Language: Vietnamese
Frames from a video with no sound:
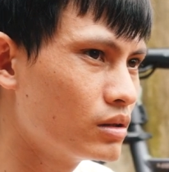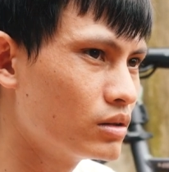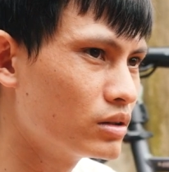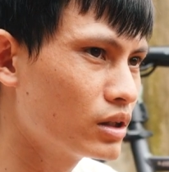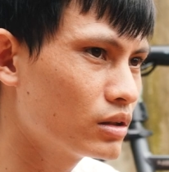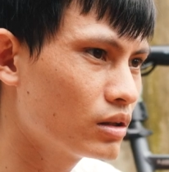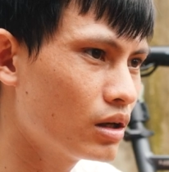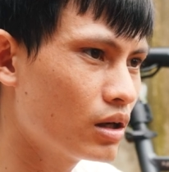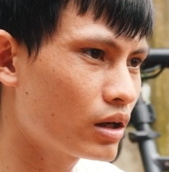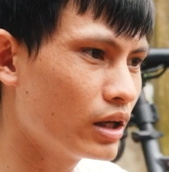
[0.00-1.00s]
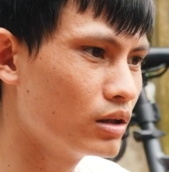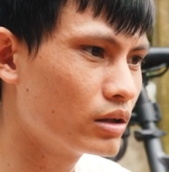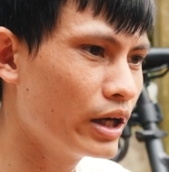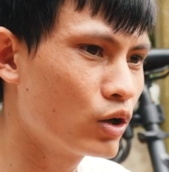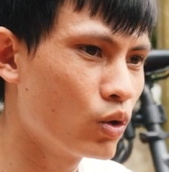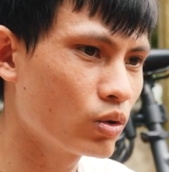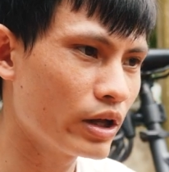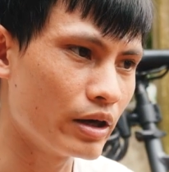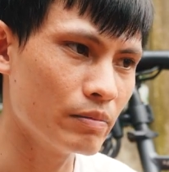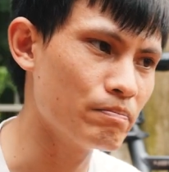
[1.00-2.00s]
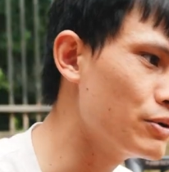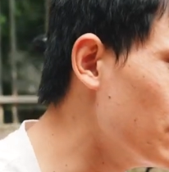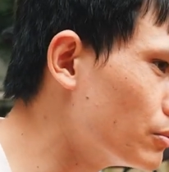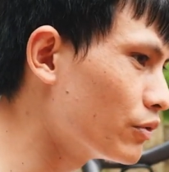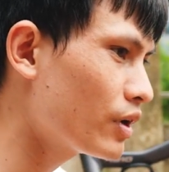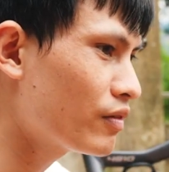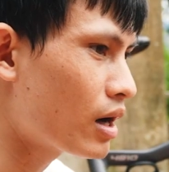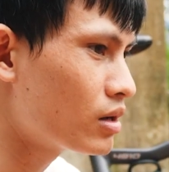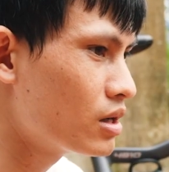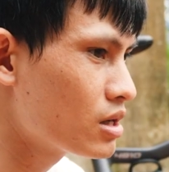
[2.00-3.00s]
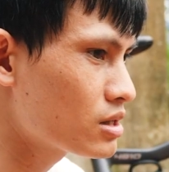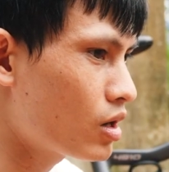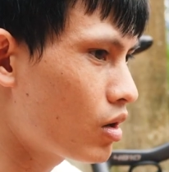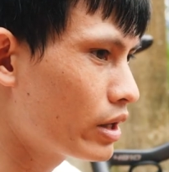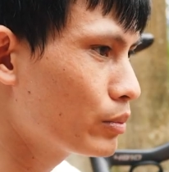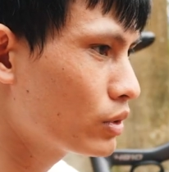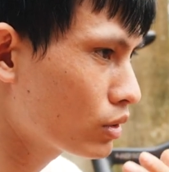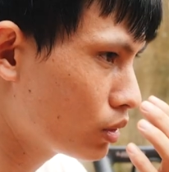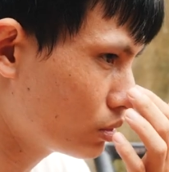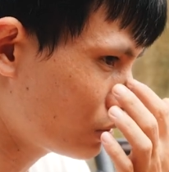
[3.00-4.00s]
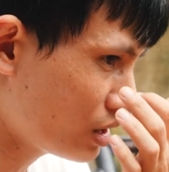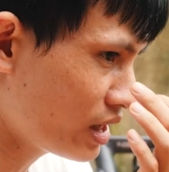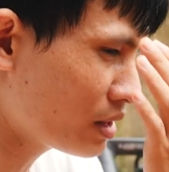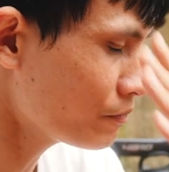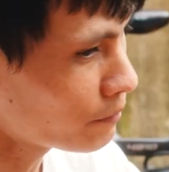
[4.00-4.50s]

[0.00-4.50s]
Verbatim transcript: tự nhiên à, cái lực eco nó đẩy tụt một phát vào sau đó đến một tốc độ nó lại ngắt